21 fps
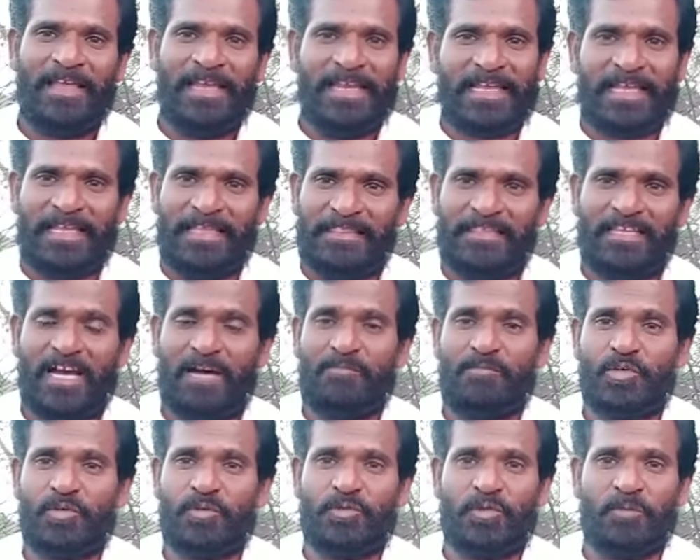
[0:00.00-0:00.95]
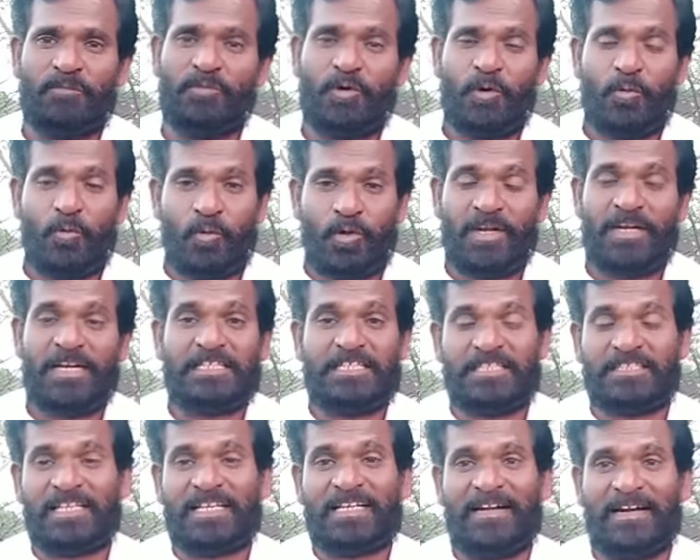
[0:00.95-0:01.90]
இன்னைக்கு இந்தியா முழுவதும் ஒரு
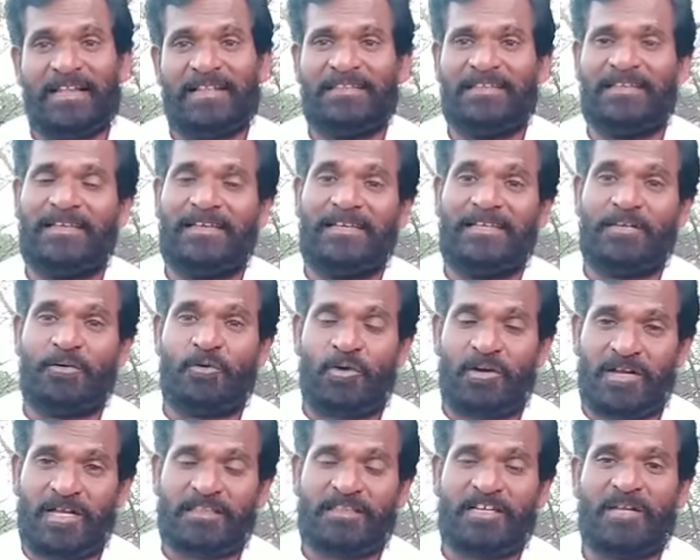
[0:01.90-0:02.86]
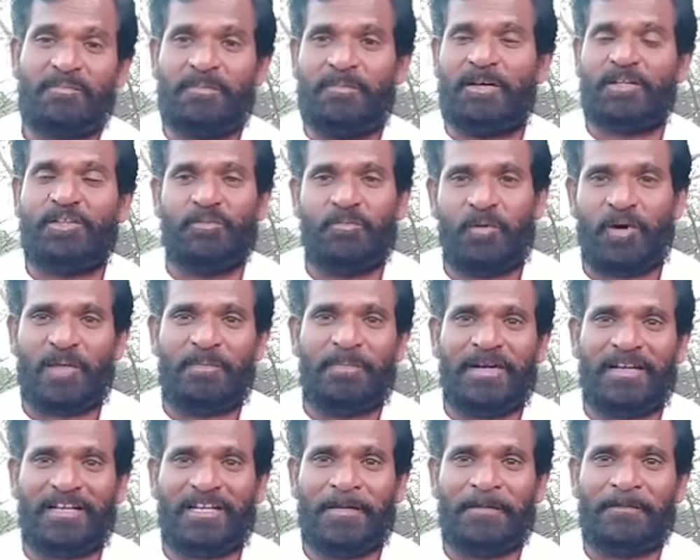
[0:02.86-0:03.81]
லட்சத்தை கடந்து கொரோனா தடுப்பு மருந்து
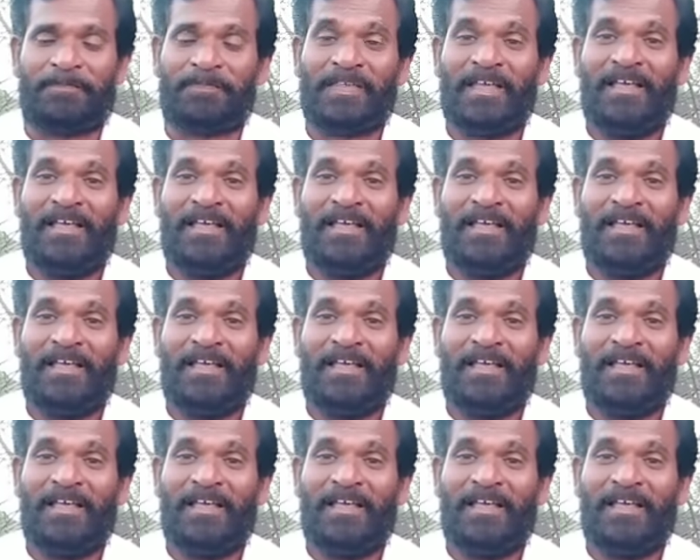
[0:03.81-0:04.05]
போடப்பட்டிருக்கு